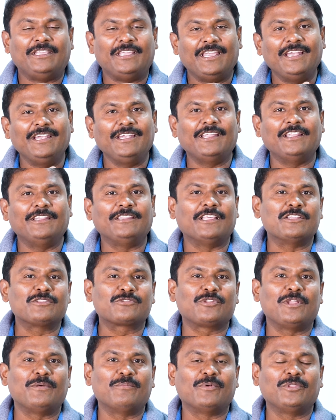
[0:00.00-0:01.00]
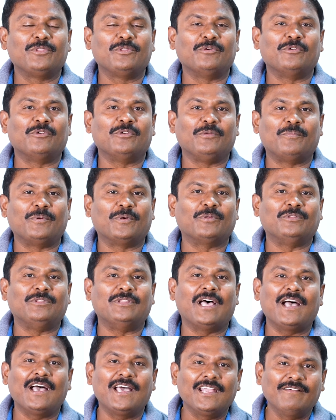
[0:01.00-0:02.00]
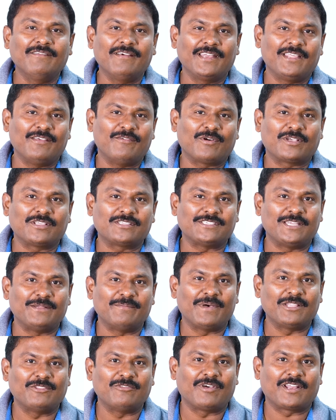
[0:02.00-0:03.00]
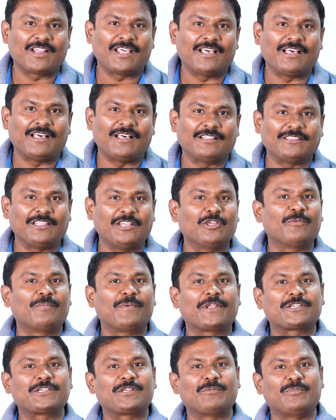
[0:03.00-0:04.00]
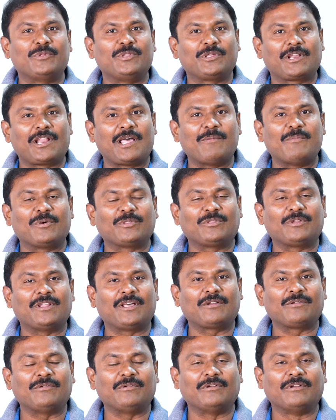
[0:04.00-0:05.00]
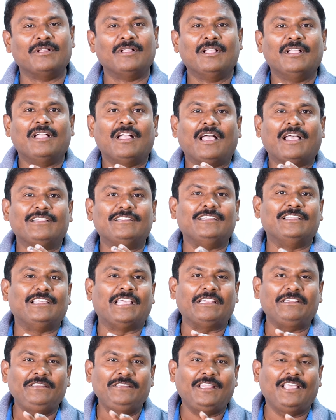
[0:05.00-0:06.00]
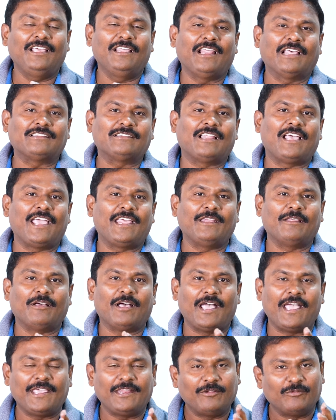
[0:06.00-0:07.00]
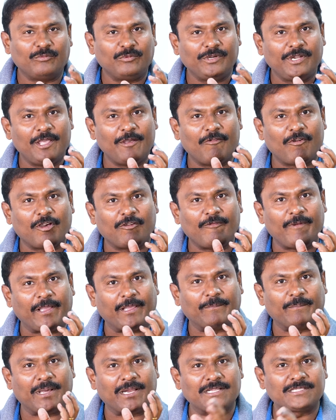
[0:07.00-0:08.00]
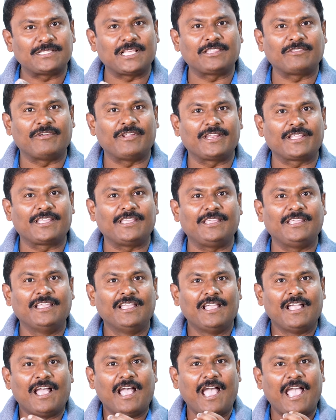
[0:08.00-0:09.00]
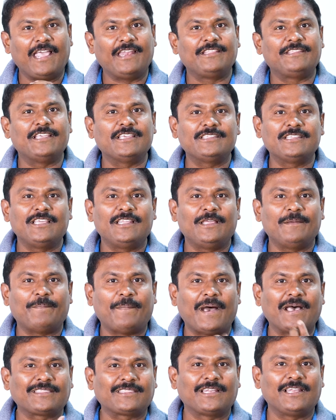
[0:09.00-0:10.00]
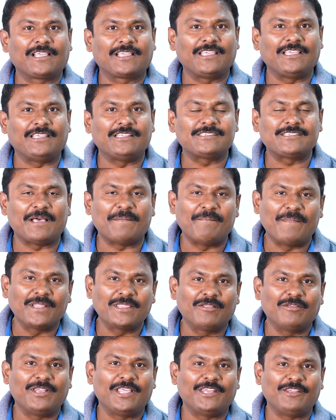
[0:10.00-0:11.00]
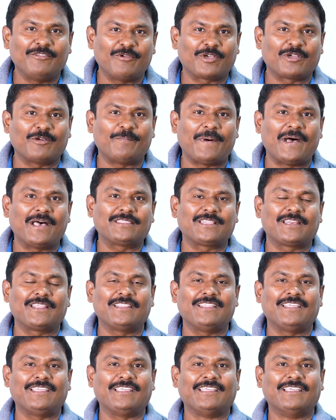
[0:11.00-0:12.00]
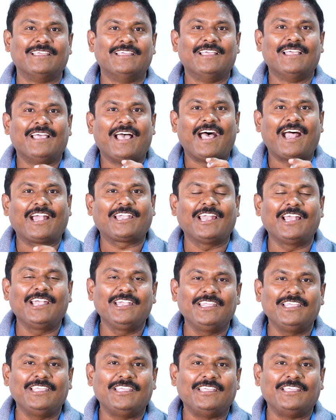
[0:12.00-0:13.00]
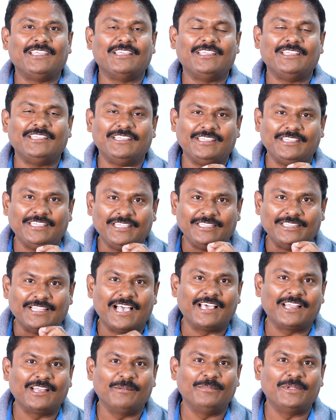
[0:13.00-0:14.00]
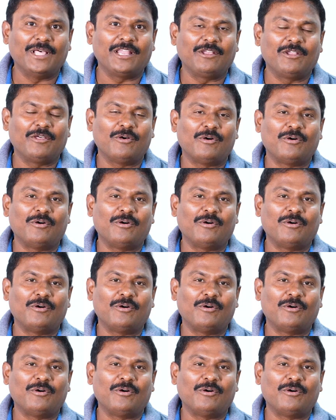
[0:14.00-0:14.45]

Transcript: ఏంటి అని తెలుసుకునే ముందు ఇప్పుడు దహనం అనే ఒక సినిమా ద్వారా తెలుగు ప్రేక్షకుల ముందుకు రాబోతున్నారు ఇది ఎంటైర్ అసలు ఆయన ఆయన ఉండే ఒక మనస్తత్వానికి ఆయన చేసే పాత్రలకి సంబంధం లేని ఒక పాత్ర ఇది అట్లాంటి ఈ దహనం దానిలో